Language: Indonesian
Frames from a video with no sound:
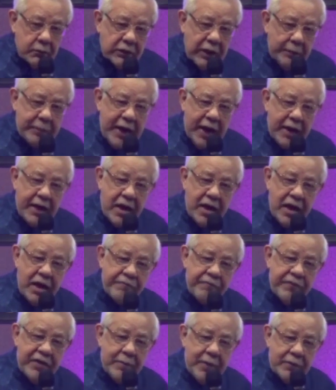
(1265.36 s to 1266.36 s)
Tapi ada
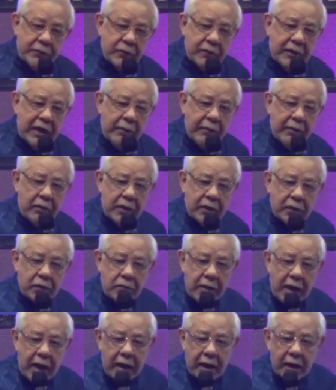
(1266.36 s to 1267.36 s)
gak firman untuk ngelawan orang
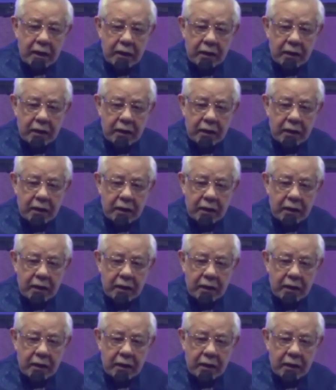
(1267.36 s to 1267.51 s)
tua?